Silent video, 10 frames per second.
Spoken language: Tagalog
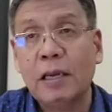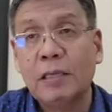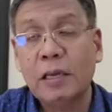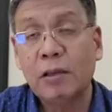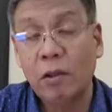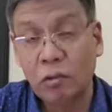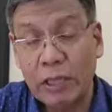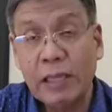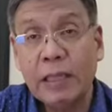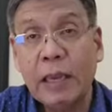as an
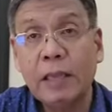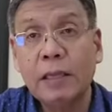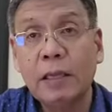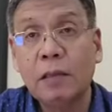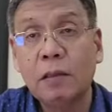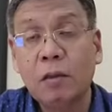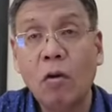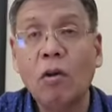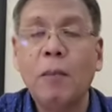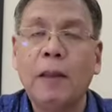authenticated
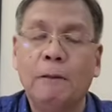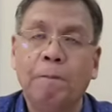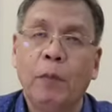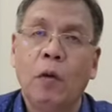document.